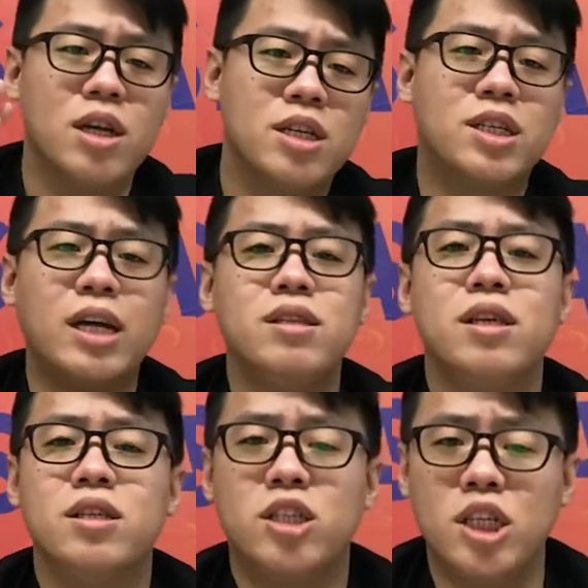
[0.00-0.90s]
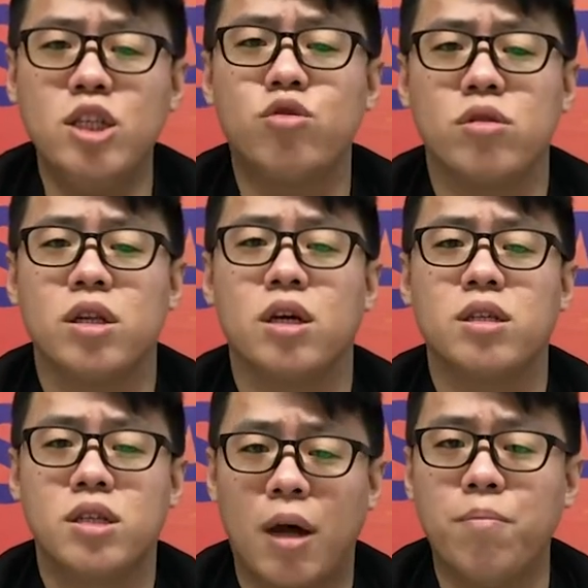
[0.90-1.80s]
三精准的
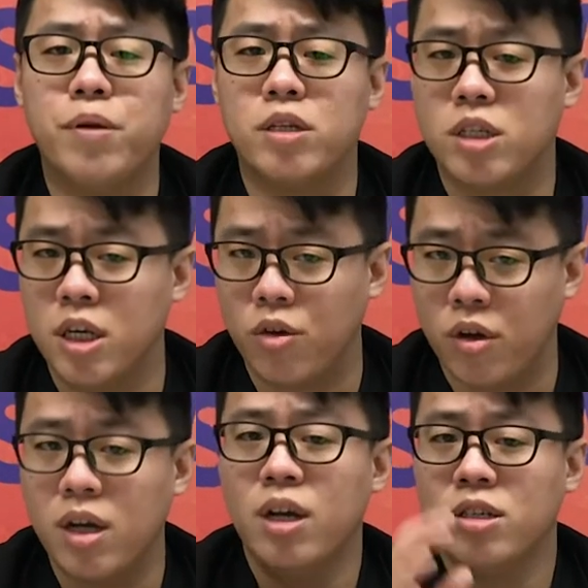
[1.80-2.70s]
产品策略，